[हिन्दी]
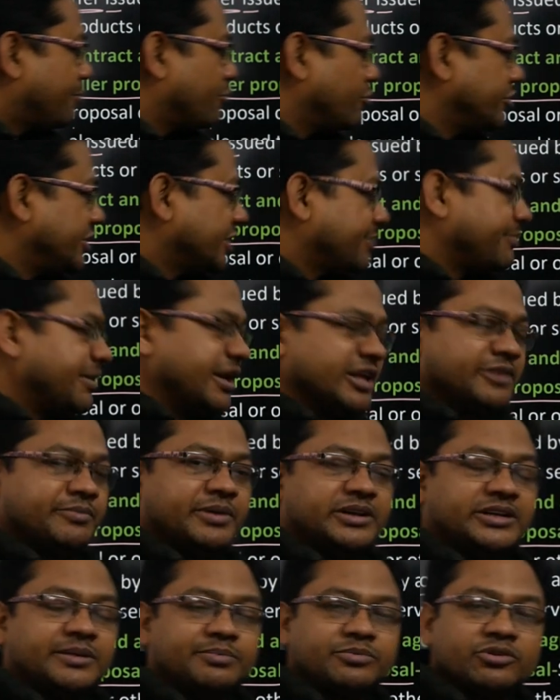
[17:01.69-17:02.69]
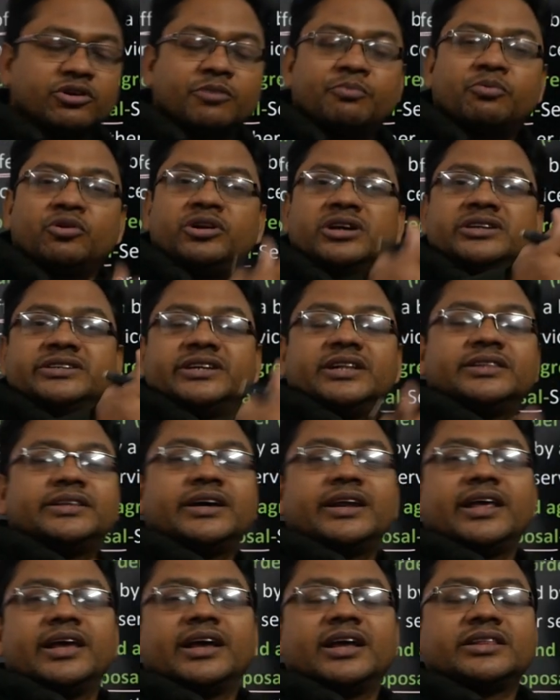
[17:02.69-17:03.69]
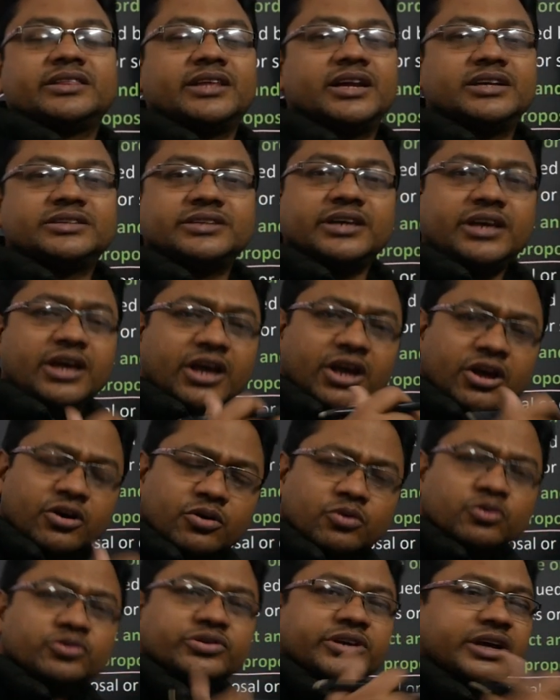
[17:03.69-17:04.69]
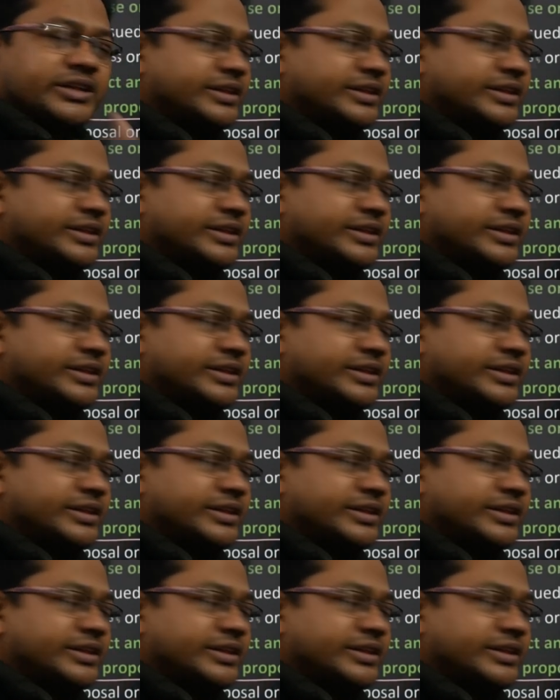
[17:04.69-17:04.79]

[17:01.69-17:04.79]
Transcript: प्रोजेक्ट मैनेजमेंट जब तक तो प्रोजेक्ट चलता रहेगा एक तरह से उसके